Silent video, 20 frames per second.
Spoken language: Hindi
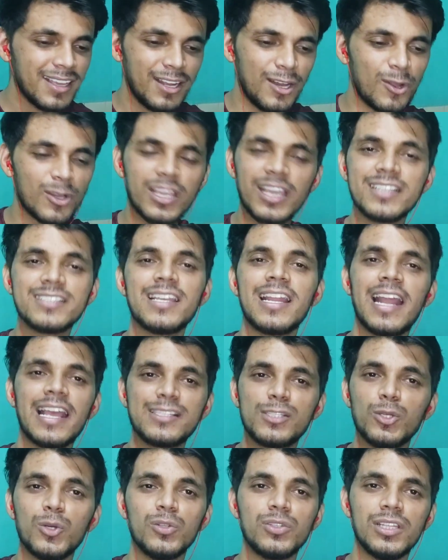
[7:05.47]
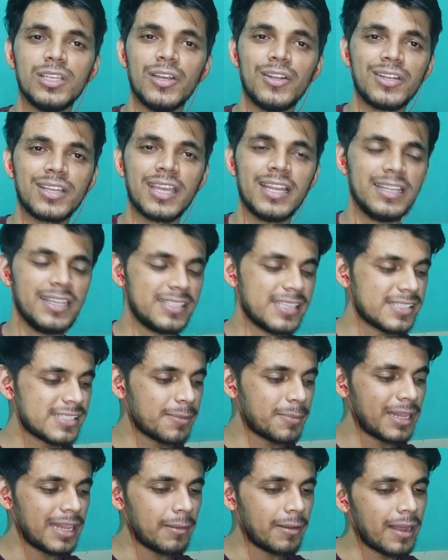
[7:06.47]
लोकेशन ऐसी होती है उनके लिए जैसे
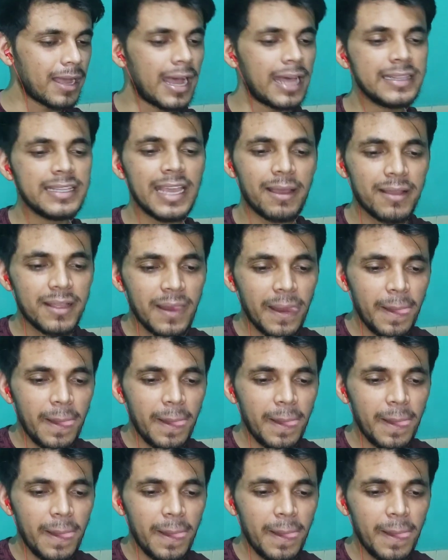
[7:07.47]
मतलब लगा दिया